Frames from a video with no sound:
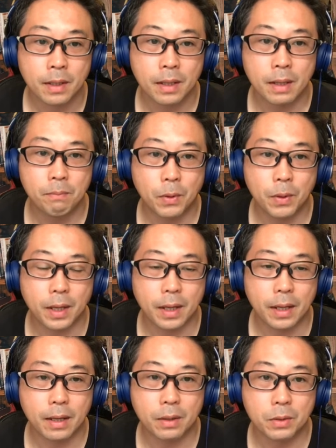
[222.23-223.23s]
で、一方
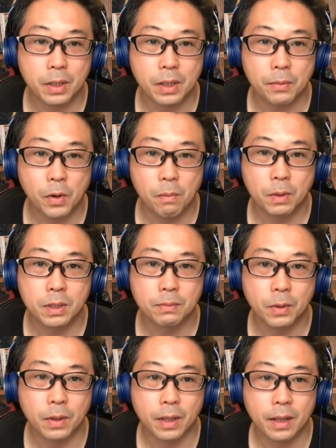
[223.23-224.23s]
で、えっ、ー、と、クリエイティブコモンズ
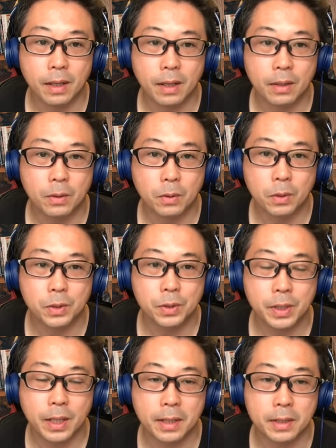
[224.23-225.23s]
も、えっ、ー、と、6種
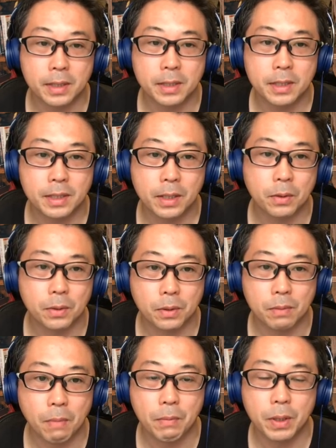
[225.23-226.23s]
類以外に CC0 とい
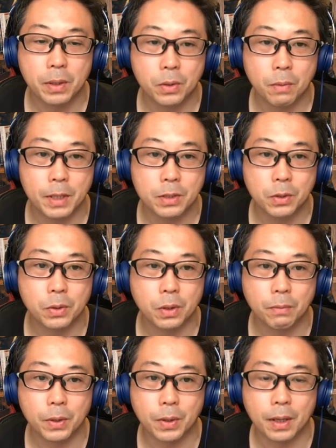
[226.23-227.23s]
うパブリックドメイン相当の
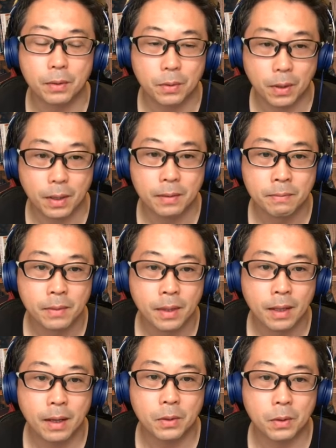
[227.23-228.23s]
ものがあるとか、
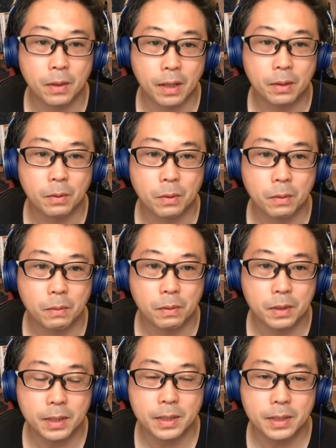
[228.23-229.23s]
あと、えっ、ー、と、
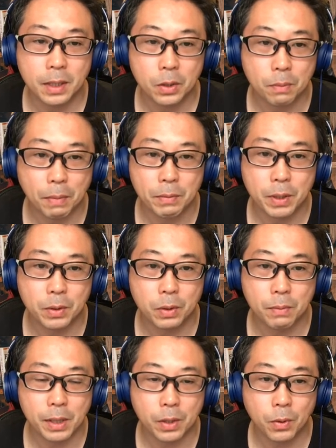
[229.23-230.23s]
CC0 と
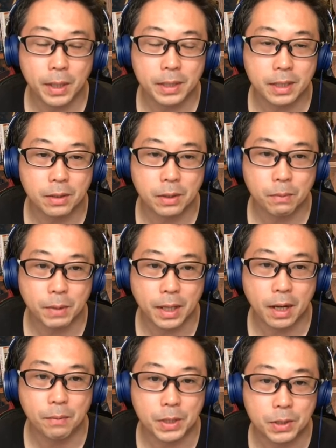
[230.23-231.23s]
パブリックドメイン表現違うけど、まあ
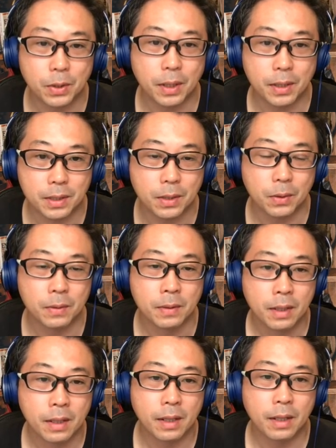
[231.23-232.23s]
中身一緒なんですけど、
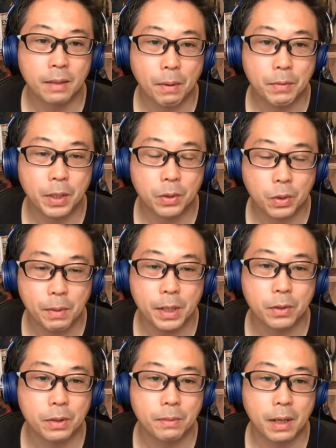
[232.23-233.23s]
えー、パブリックドメイン
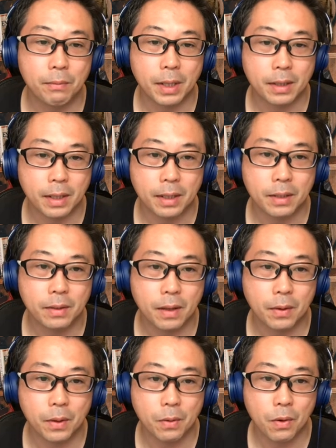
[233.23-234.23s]
という場合もあったり、な
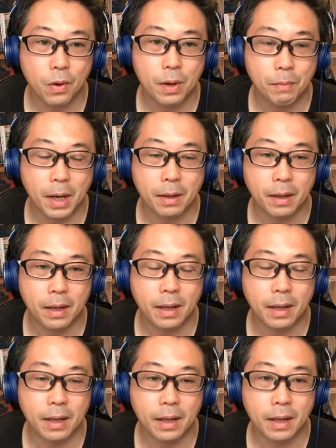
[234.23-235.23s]
ので、ここはまあ、
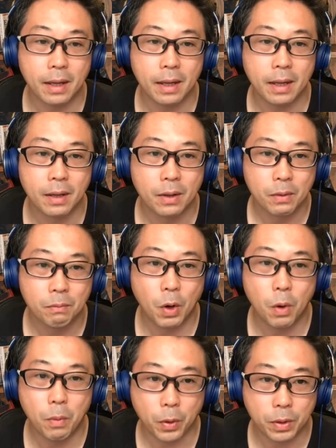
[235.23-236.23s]
えー、まあ
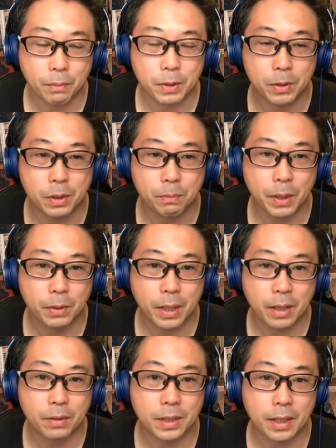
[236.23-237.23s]
ほぼ多分グルーピングで
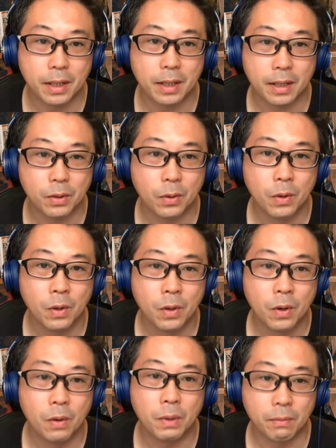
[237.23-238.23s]
きるんじゃないかなと
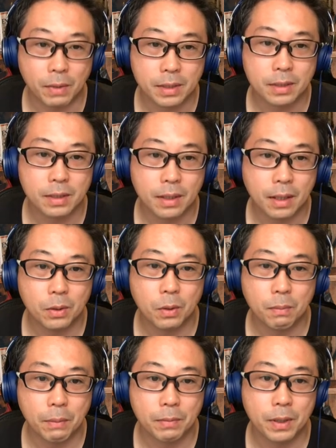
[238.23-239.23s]
思います。あと、
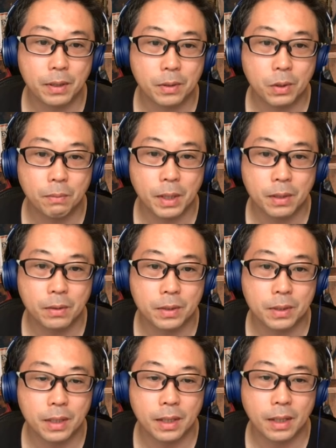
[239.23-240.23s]
パブリックドメインの
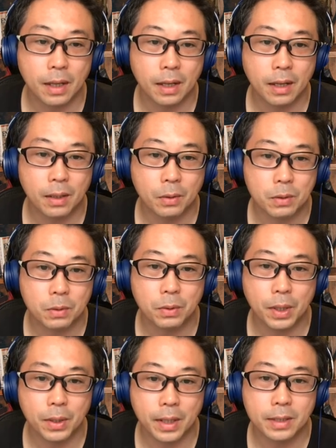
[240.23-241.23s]
次、えーと、
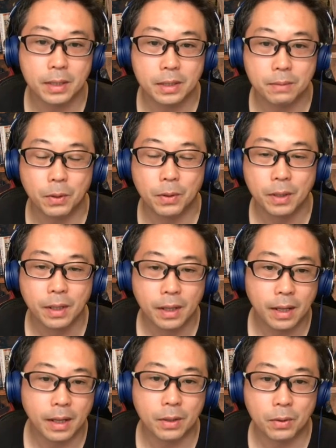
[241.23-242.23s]
ソフトウェアのライセンスも、
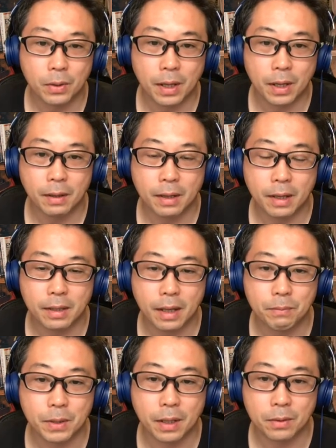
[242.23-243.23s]
えー、いろんなあ
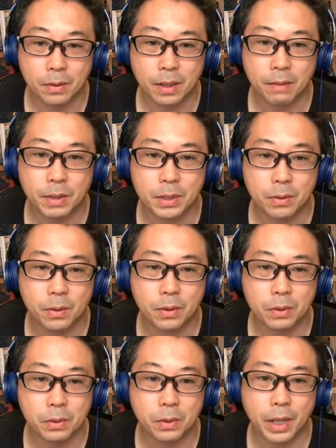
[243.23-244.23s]
タイプがあるので、まあ、その
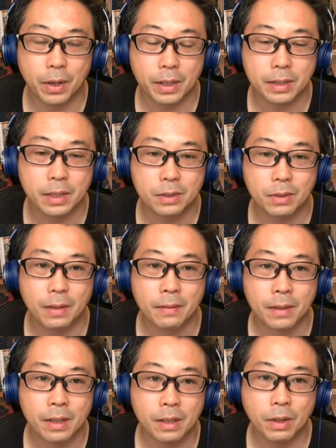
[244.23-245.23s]
ソフトウェアセンスは、
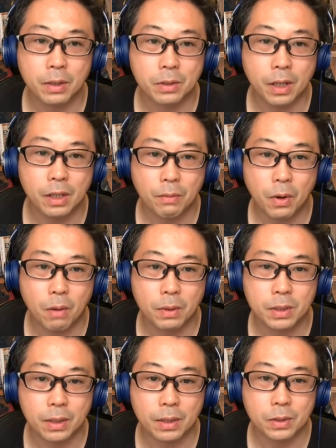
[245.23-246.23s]
いわゆる
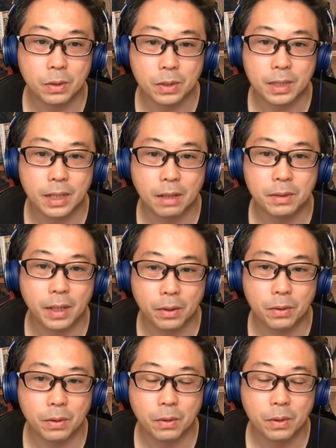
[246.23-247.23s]
クリエイティブコモンズとはちょっと違うんだ
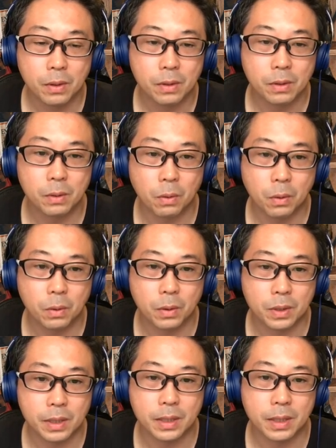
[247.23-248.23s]
よというところを
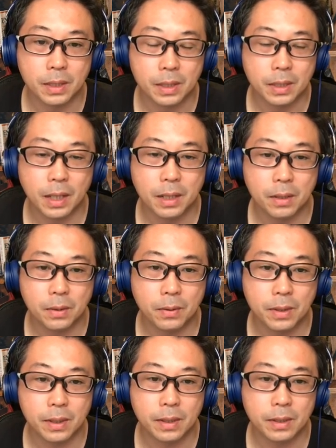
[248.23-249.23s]
意識できるよ
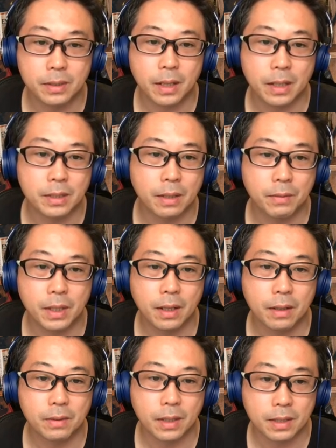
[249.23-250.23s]
うに図化してみて
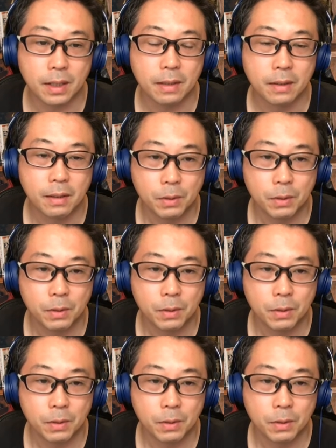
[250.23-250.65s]
ください。